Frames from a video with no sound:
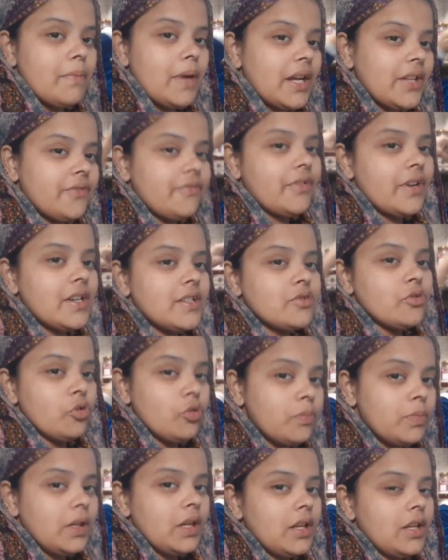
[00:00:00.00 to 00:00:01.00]
बाद फ्रेंड्स
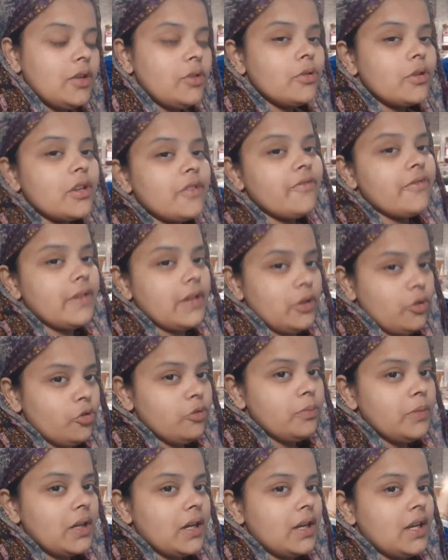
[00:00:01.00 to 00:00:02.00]
धूप निकली क्योंकि
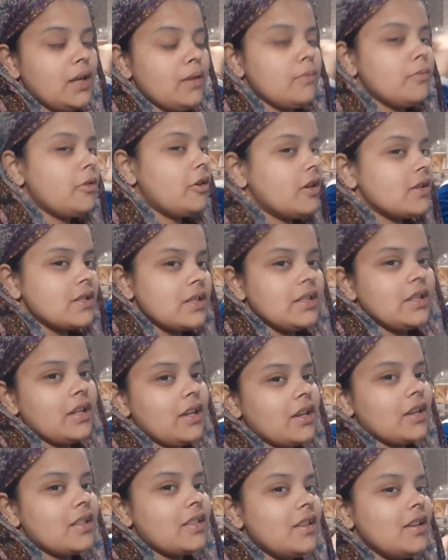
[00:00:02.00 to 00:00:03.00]
धूप निकलने में बहुत ज़्यादा
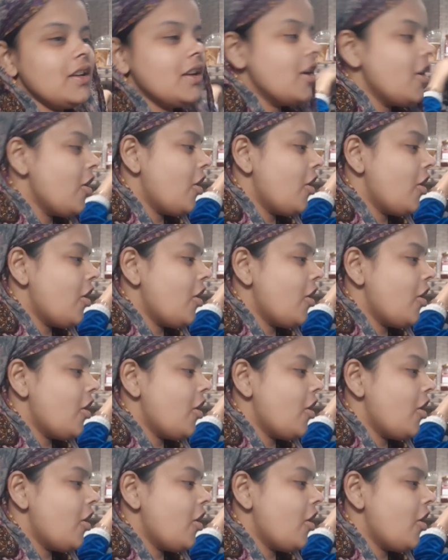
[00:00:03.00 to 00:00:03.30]
दिक्कत थी